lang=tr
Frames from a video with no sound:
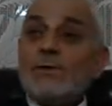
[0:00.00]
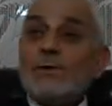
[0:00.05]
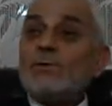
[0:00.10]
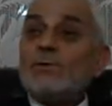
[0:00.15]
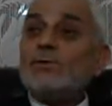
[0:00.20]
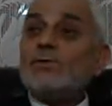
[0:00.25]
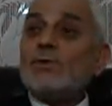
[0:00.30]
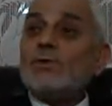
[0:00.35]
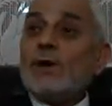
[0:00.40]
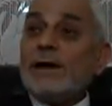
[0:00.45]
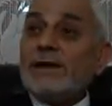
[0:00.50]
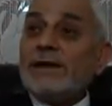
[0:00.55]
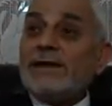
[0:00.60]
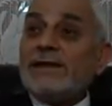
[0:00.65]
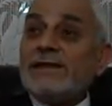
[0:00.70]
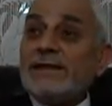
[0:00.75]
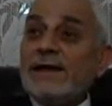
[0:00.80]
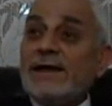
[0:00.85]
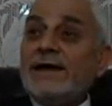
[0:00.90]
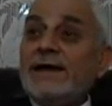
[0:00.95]
onun
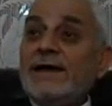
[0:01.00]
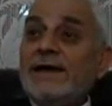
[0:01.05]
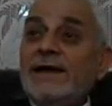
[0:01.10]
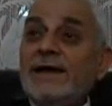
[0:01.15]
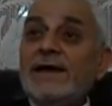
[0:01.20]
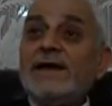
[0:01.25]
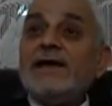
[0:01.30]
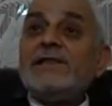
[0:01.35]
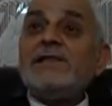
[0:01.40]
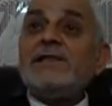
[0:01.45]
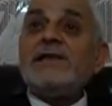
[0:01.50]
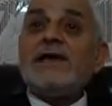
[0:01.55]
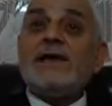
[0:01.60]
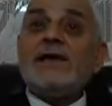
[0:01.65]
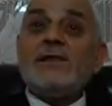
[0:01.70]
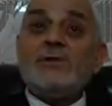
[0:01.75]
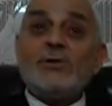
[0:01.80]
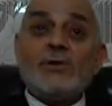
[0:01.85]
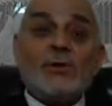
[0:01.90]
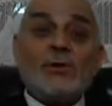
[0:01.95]
ruhaniyetine
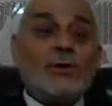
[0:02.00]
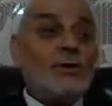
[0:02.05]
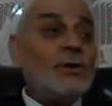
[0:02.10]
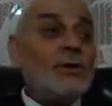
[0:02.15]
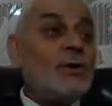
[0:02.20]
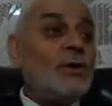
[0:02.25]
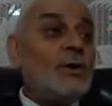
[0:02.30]
hediye ediyor.